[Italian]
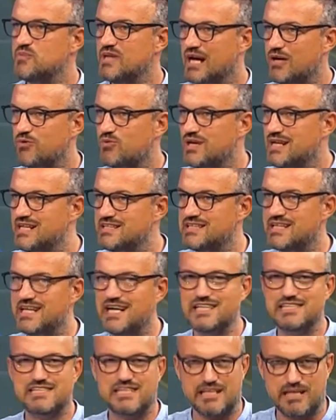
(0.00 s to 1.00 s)
a quelle
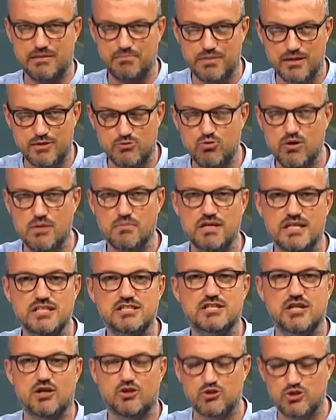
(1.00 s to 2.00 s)
dirette che per due
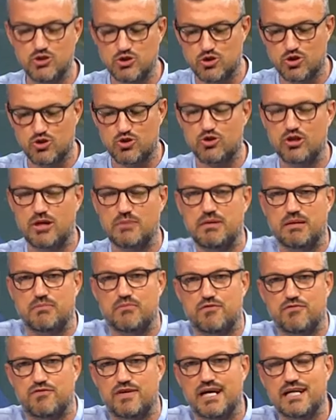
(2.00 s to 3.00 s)
mesi ogni giorno
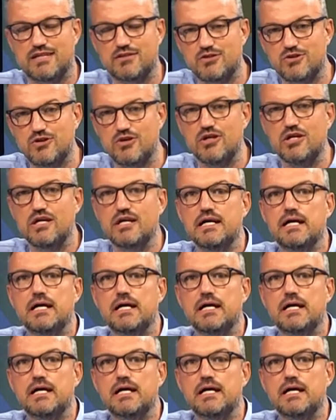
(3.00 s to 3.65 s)
abbiamo fatto,